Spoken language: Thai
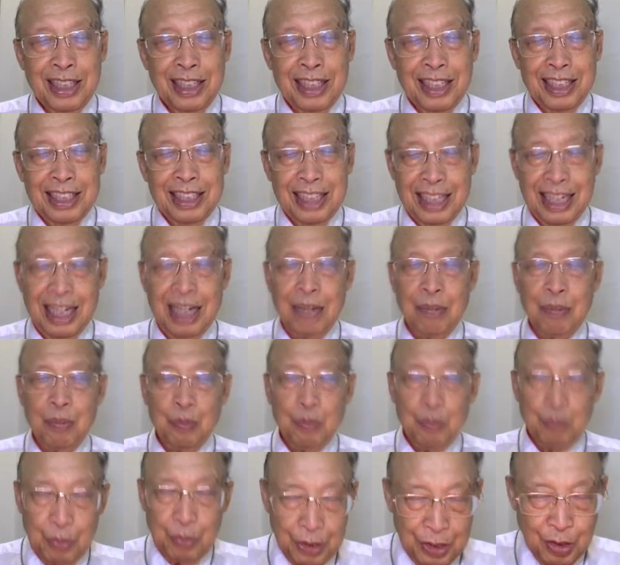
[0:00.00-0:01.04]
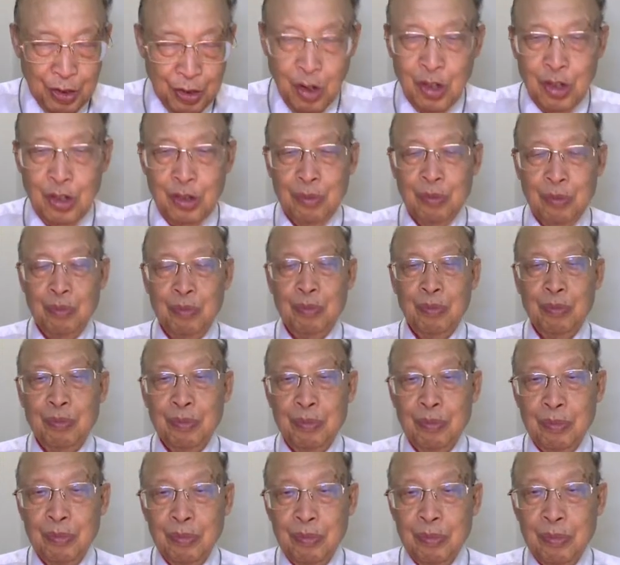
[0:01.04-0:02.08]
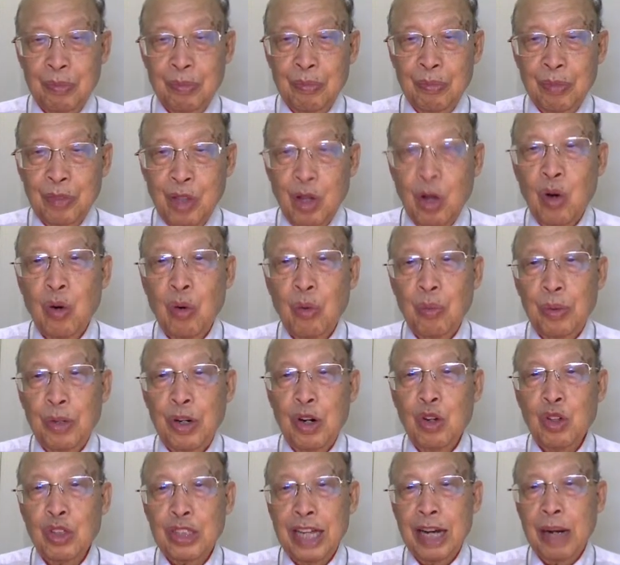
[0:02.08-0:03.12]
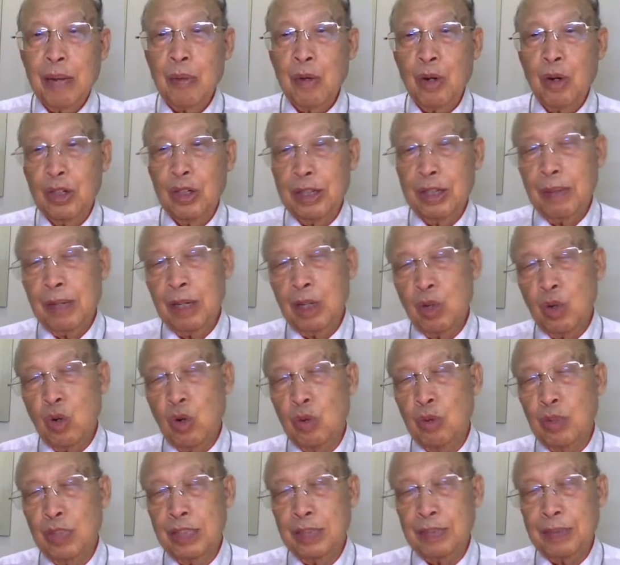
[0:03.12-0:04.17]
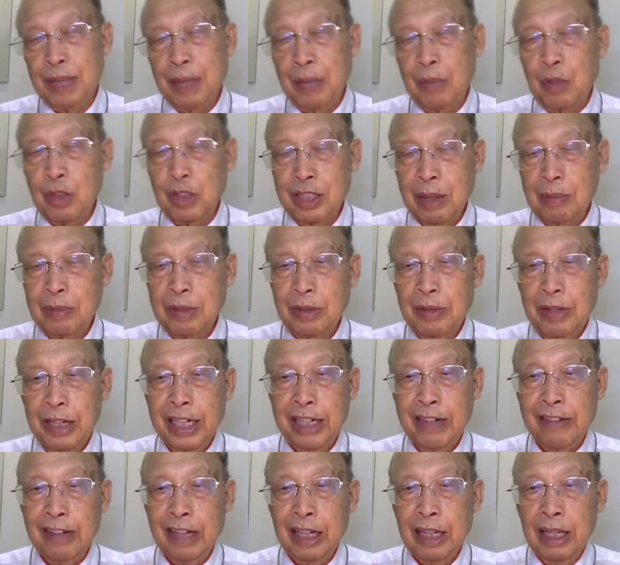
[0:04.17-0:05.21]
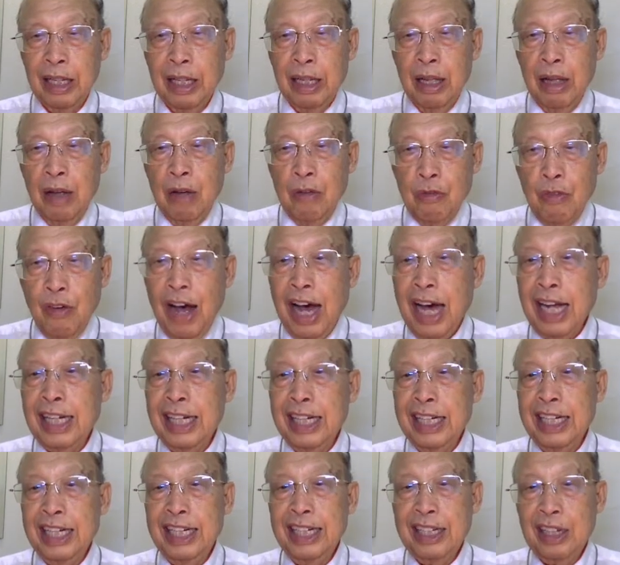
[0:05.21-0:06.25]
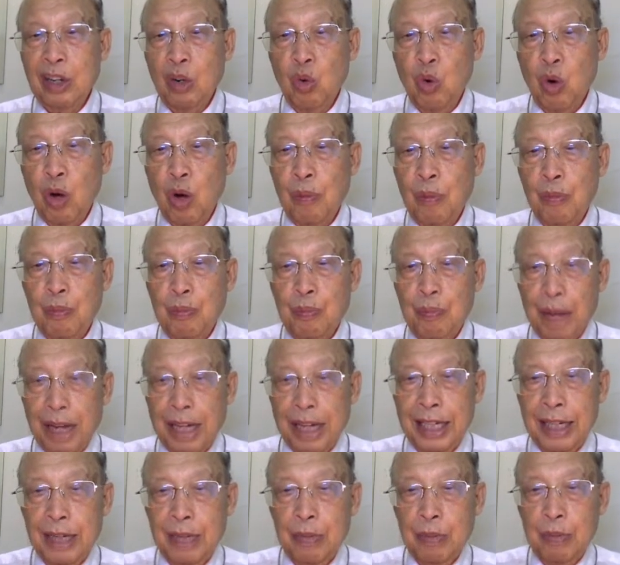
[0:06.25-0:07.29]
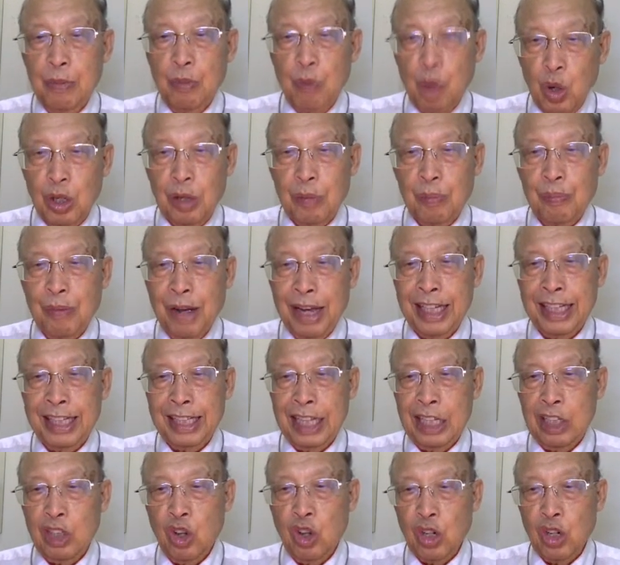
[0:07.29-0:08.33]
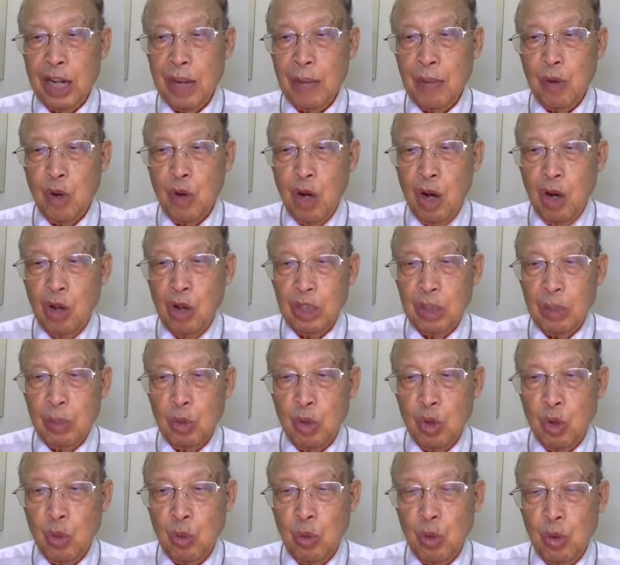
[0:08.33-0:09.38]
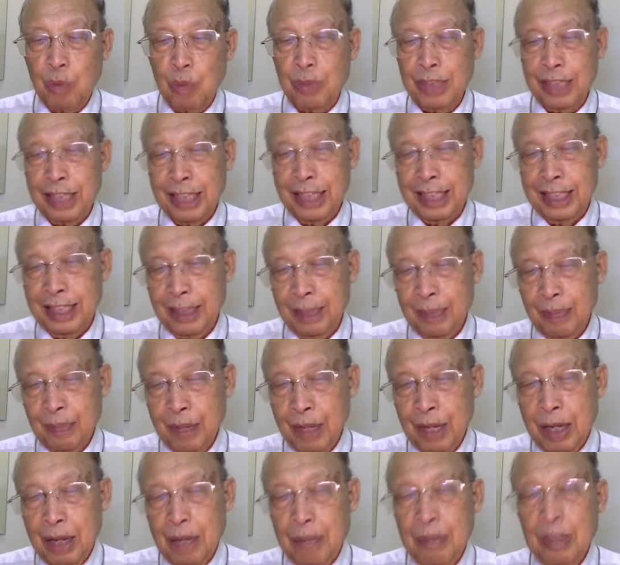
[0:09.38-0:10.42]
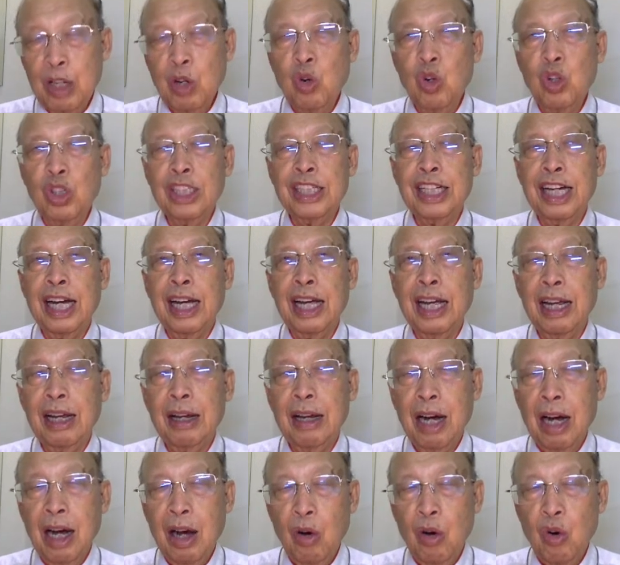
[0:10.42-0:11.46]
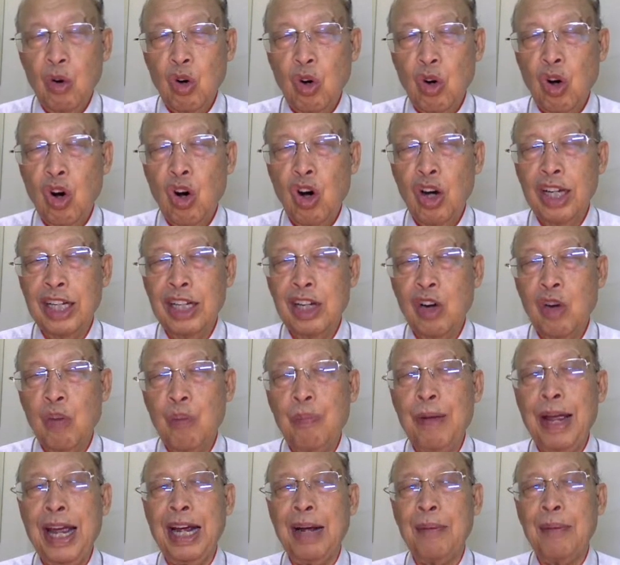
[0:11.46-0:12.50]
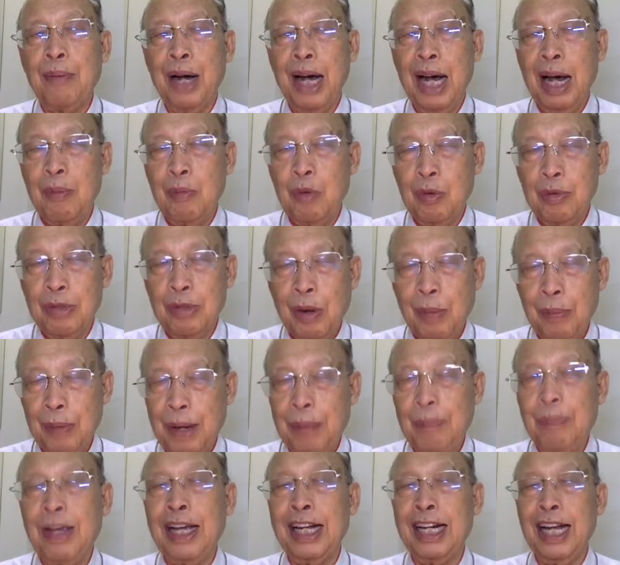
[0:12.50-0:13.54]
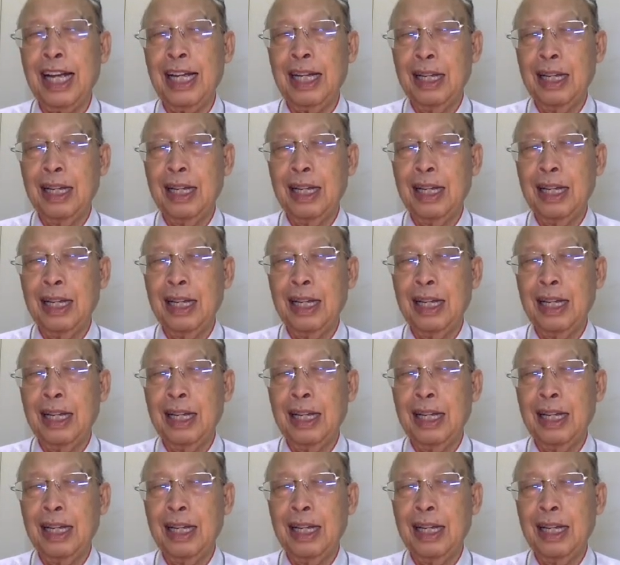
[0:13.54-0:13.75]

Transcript: ดังนั้นพี่น้องต้องพี่น้องจักบอกในมาระโกบทสิบสามของสามสิบเอ็ดอะฟ้าและดินจะหลวงไปพ่นไป แต่ถอยคำของเฮาจะบุหลวงพ่นไปจากเถื่อมีคนอยากให้เฮาขอให้เฮาแป้งพระคำของพระเจ้าให้แป้งได้